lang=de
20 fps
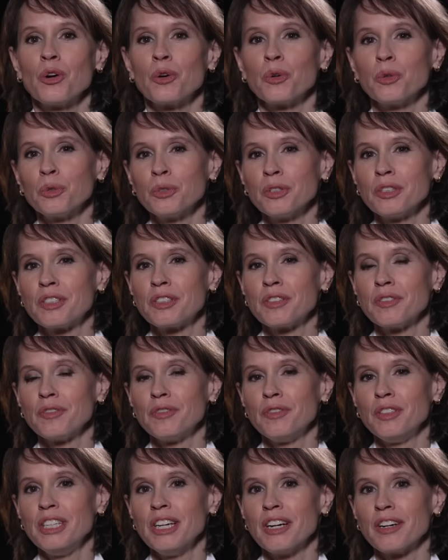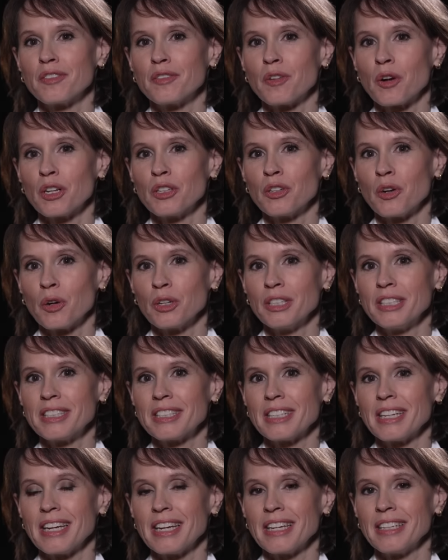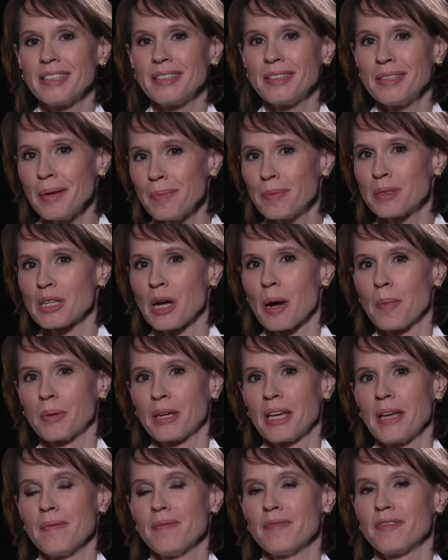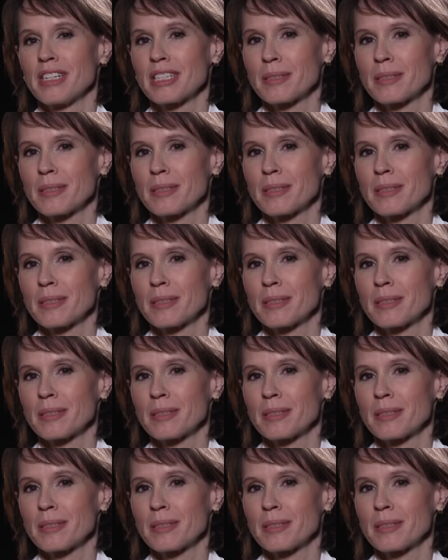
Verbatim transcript: Und wir wollen heute Tipps abgeben,